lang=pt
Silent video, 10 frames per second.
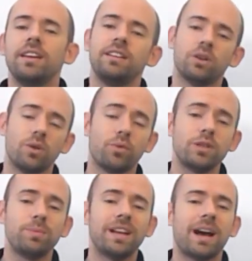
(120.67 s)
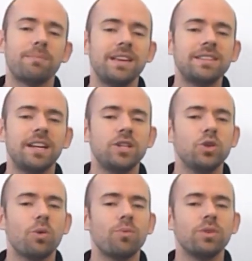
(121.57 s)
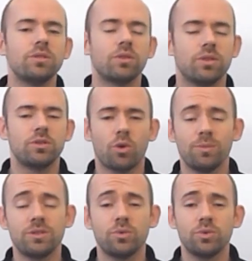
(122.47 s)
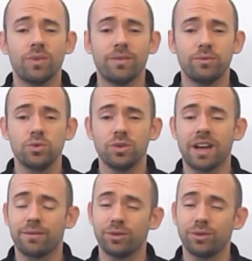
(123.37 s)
Então eu vou explicar bem certinho como, isso, como esse curso vai funcionar.